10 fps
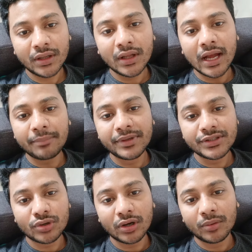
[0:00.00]
আপনি
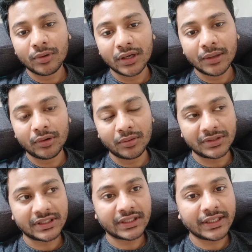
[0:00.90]
জল বললে বলবে
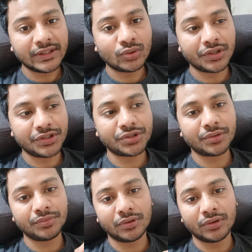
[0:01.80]
যে এটা হিন্দুয়ানি শব্দ